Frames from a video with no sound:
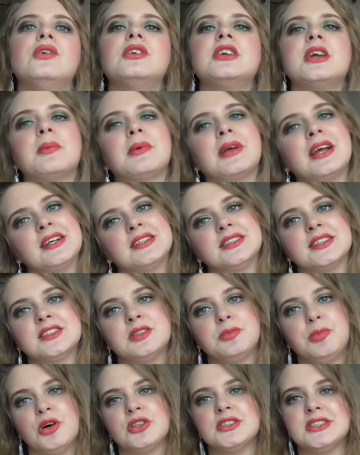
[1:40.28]
Und ich habe gleich gesagt,
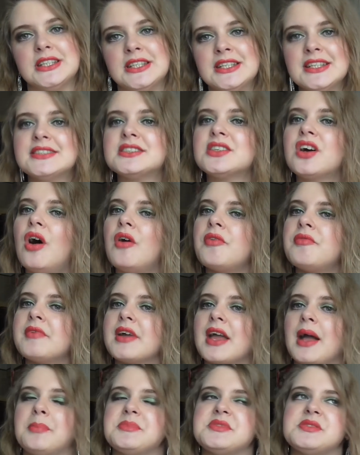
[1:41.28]
sie braucht sich nichts kaufen,
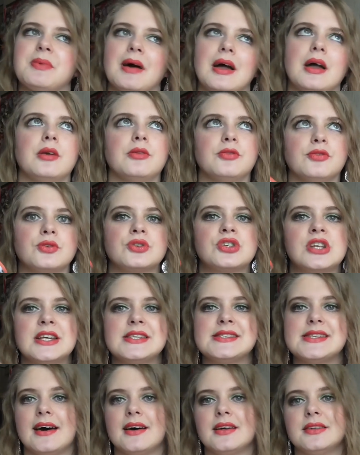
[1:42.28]
weil ich habe zwei Yves
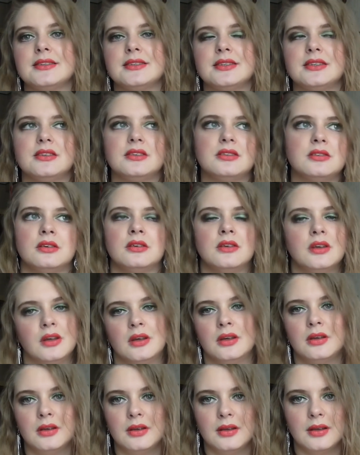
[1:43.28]
Rocher Sachen, die ich
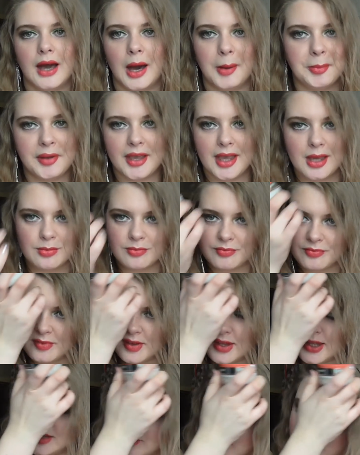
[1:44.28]
abgeben
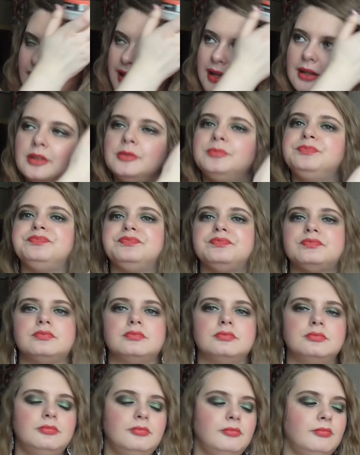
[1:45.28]
werde, weil
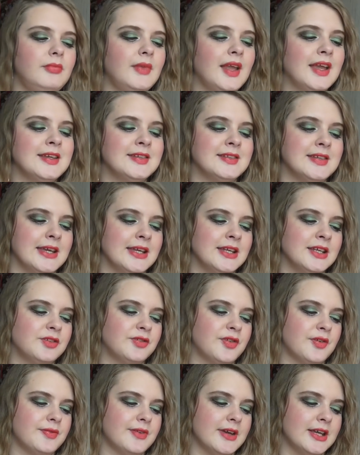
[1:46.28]
ich die eh nicht
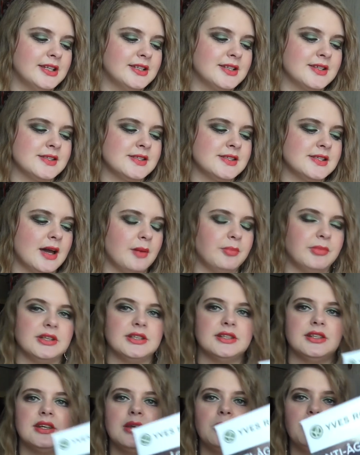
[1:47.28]
verwende. Das ist einmal
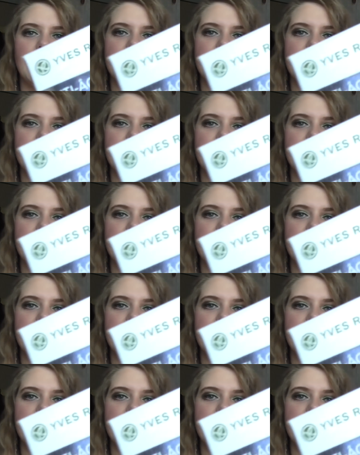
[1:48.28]
die hier.